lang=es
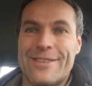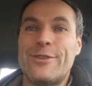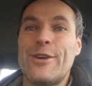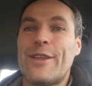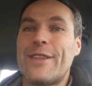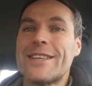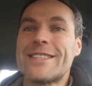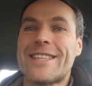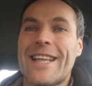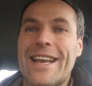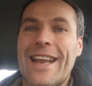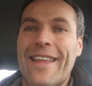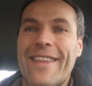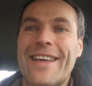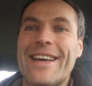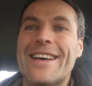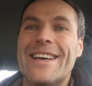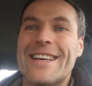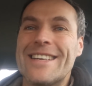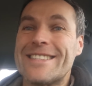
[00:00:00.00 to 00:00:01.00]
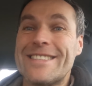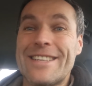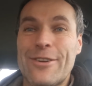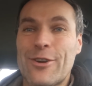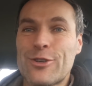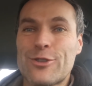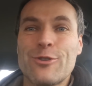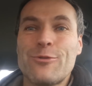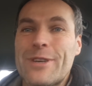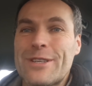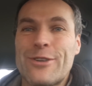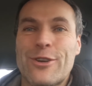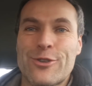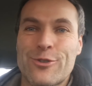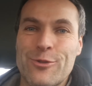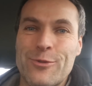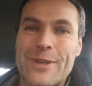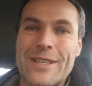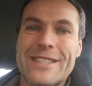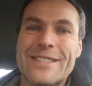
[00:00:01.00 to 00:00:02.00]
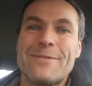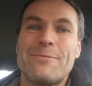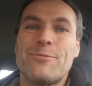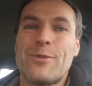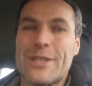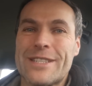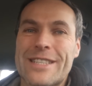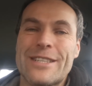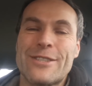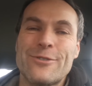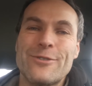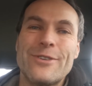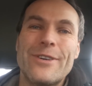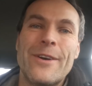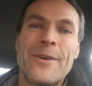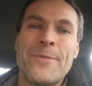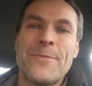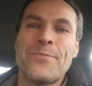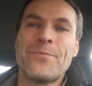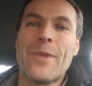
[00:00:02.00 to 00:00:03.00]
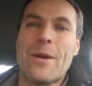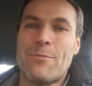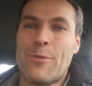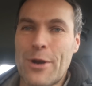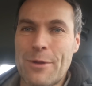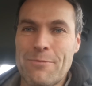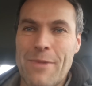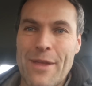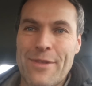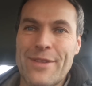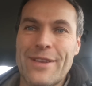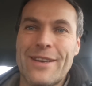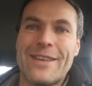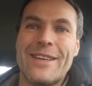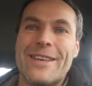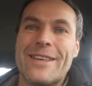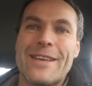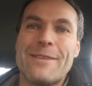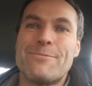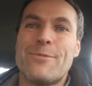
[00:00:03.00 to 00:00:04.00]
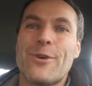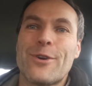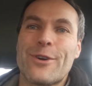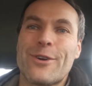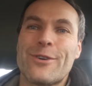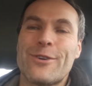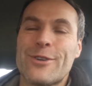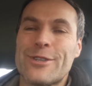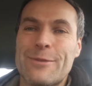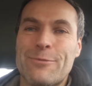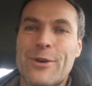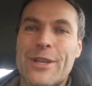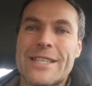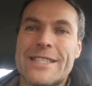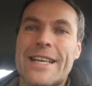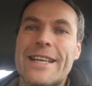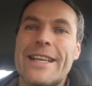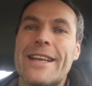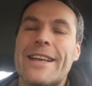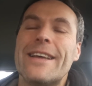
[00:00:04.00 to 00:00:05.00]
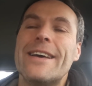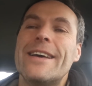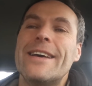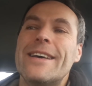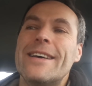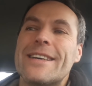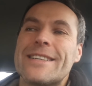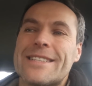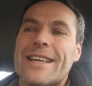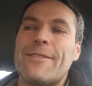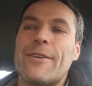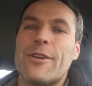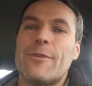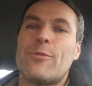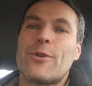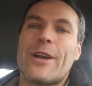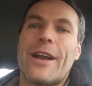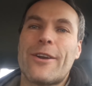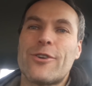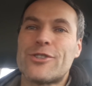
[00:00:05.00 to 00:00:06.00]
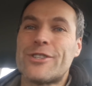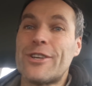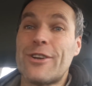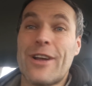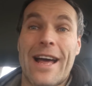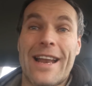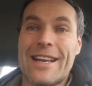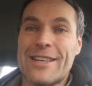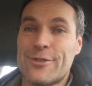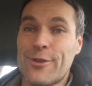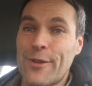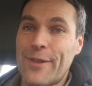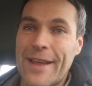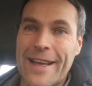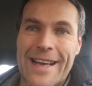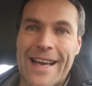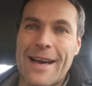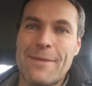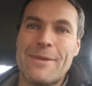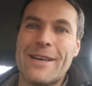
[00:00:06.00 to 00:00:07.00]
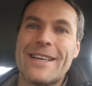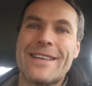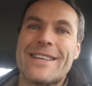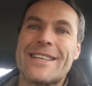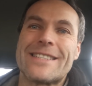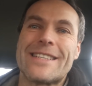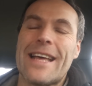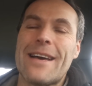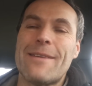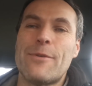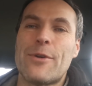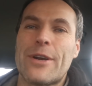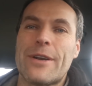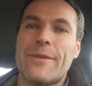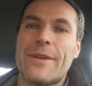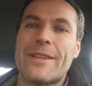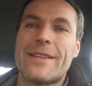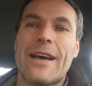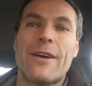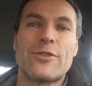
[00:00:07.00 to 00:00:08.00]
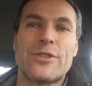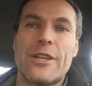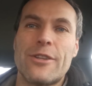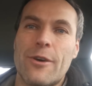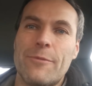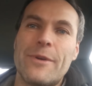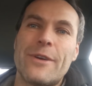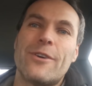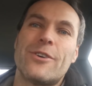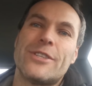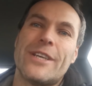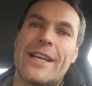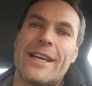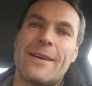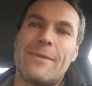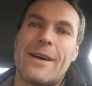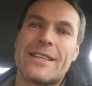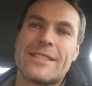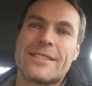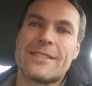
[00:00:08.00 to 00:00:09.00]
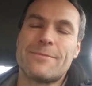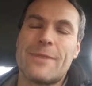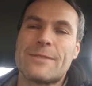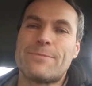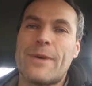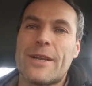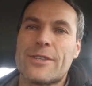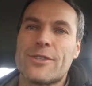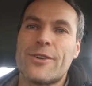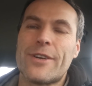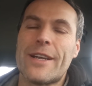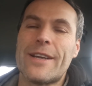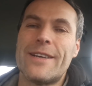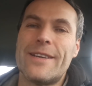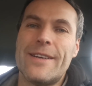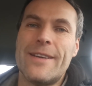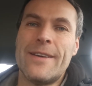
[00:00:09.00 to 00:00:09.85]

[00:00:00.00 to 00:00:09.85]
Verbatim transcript: no hiciste nada. Si no subes, no subes. Pues eso por imbécil y por no se puede salir sábado por la noche a las 12 en cama, que estábamos reventados y el domingo ya era más, más persona.